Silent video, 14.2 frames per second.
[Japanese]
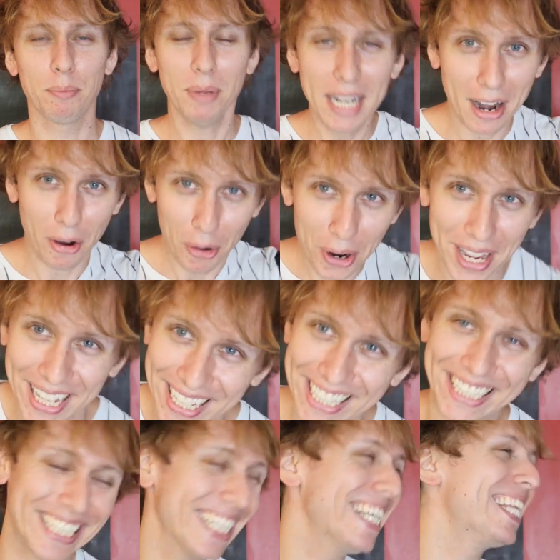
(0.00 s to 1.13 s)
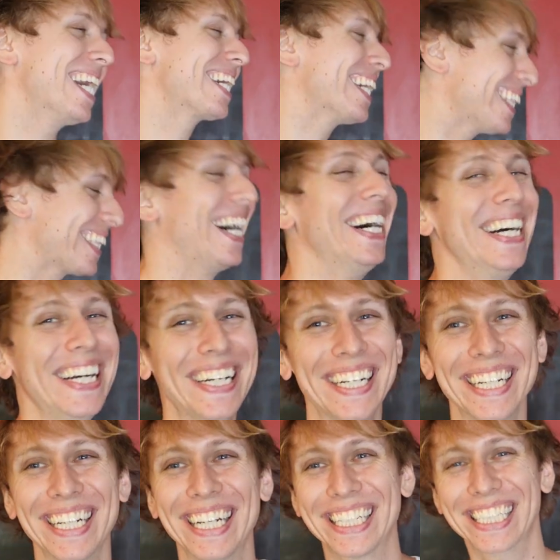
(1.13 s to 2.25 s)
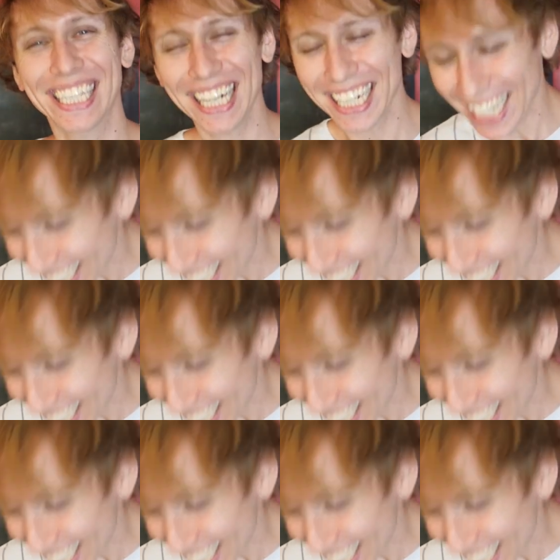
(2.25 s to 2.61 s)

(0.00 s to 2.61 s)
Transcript: みんなおい知らなかった知ら